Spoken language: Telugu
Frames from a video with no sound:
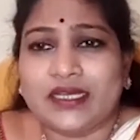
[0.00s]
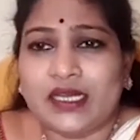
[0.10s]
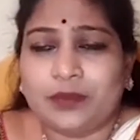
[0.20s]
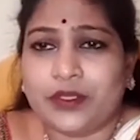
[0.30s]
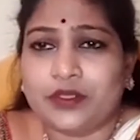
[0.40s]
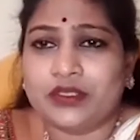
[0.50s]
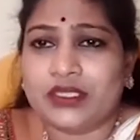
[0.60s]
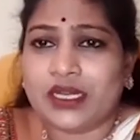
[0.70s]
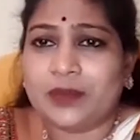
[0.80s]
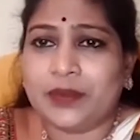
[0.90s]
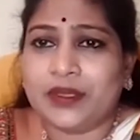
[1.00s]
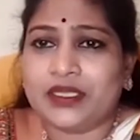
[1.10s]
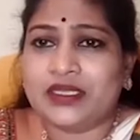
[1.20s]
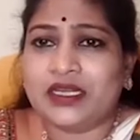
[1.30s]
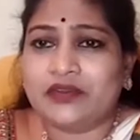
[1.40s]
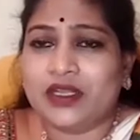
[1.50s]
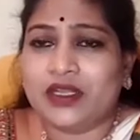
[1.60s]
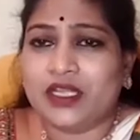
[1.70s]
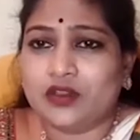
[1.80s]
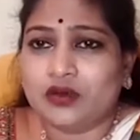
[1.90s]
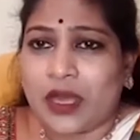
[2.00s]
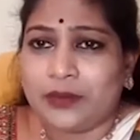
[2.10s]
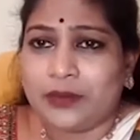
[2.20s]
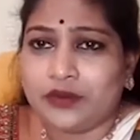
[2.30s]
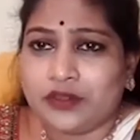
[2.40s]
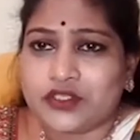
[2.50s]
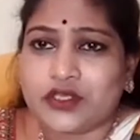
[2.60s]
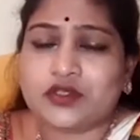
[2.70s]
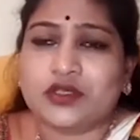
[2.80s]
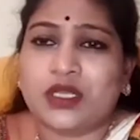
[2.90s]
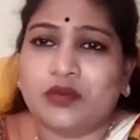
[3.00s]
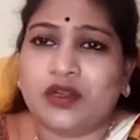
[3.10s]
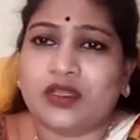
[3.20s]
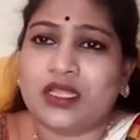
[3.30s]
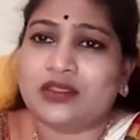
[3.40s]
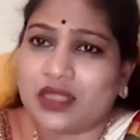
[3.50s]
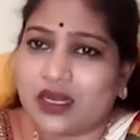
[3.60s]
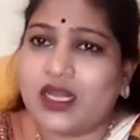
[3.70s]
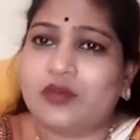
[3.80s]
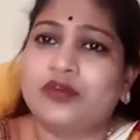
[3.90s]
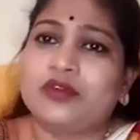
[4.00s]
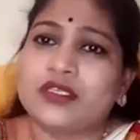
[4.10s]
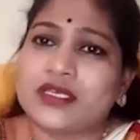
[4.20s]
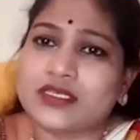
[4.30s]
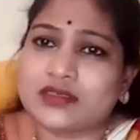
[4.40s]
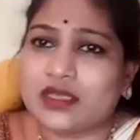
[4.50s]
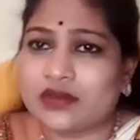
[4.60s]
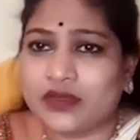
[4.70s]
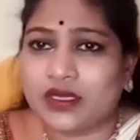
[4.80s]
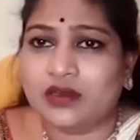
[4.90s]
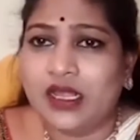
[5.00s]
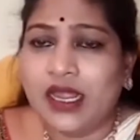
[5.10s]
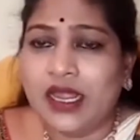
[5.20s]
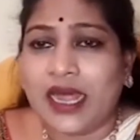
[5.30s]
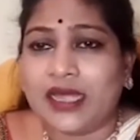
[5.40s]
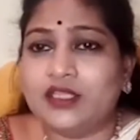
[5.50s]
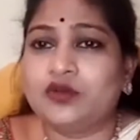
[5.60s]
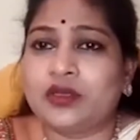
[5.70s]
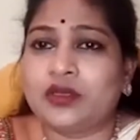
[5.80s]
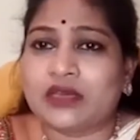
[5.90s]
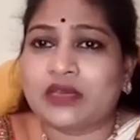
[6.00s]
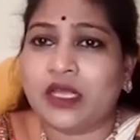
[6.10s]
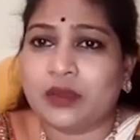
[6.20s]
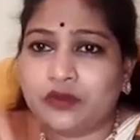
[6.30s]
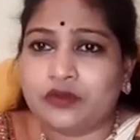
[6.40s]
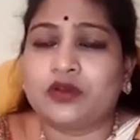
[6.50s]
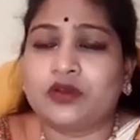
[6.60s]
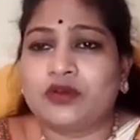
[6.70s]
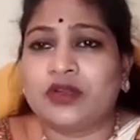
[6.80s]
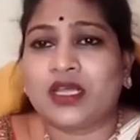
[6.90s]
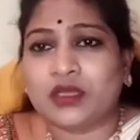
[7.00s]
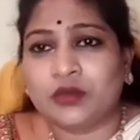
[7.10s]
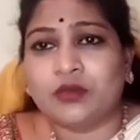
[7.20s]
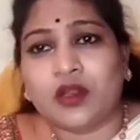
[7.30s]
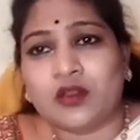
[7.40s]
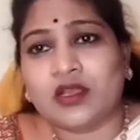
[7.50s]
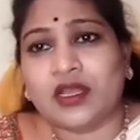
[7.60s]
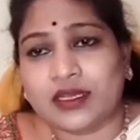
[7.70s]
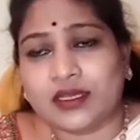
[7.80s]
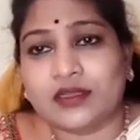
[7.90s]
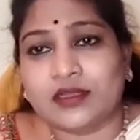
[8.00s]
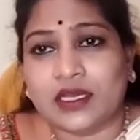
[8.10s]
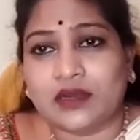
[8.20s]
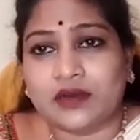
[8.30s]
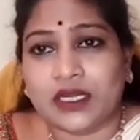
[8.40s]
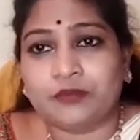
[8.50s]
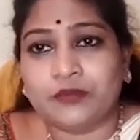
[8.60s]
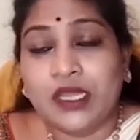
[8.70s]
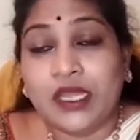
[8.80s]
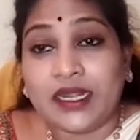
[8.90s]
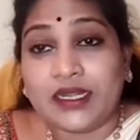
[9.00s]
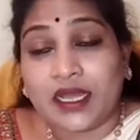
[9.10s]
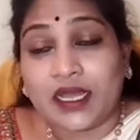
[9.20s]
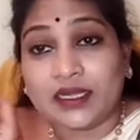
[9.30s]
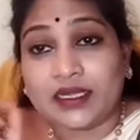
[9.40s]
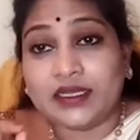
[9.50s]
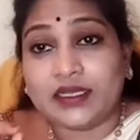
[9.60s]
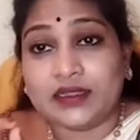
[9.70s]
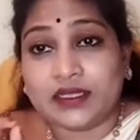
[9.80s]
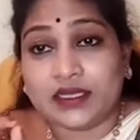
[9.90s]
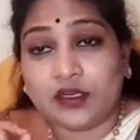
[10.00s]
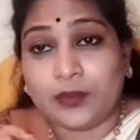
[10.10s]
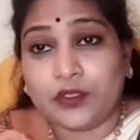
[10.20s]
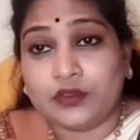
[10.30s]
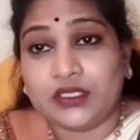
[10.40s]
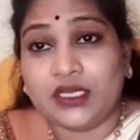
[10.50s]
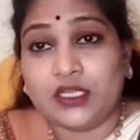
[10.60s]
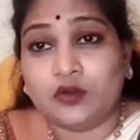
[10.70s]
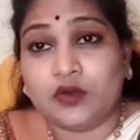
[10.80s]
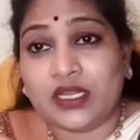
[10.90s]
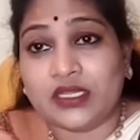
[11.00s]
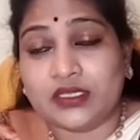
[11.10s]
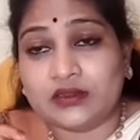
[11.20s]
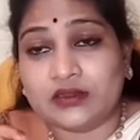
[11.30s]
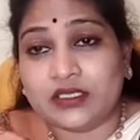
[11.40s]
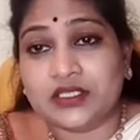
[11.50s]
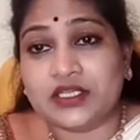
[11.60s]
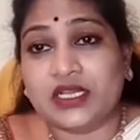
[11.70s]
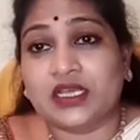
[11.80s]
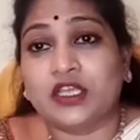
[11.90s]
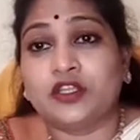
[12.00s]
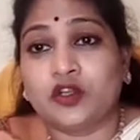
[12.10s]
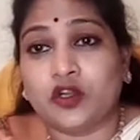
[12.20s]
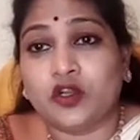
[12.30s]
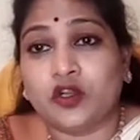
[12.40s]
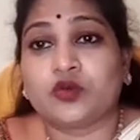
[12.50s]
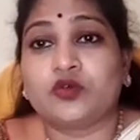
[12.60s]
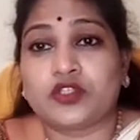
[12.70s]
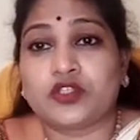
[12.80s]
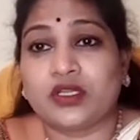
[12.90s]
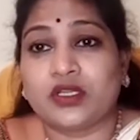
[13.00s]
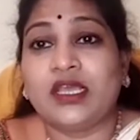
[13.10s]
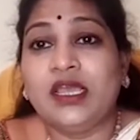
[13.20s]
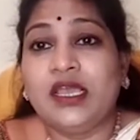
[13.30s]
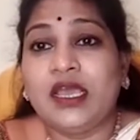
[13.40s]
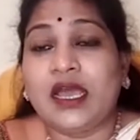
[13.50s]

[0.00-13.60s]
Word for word: ధరల పెరుగుదల ఎలా పెరిగిందంటే వీళ్ళు ఏదో అభివృద్ధి చేస్తున్నాం అన్నట్టుగా ధరలను అభివృద్ధి చేస్తున్నారు వీళ్ళు అది కూడా ఒక రకమైన అభివృద్ధి దొరుకుతున్నారేమో ఈ మలోకాలు నాకు అర్థం కావట్లేదు అంటే ఆఖరికి ధరల పెరుగుదలని కూడా నియంత్రించలేక ఇంట్లో కూర్చొని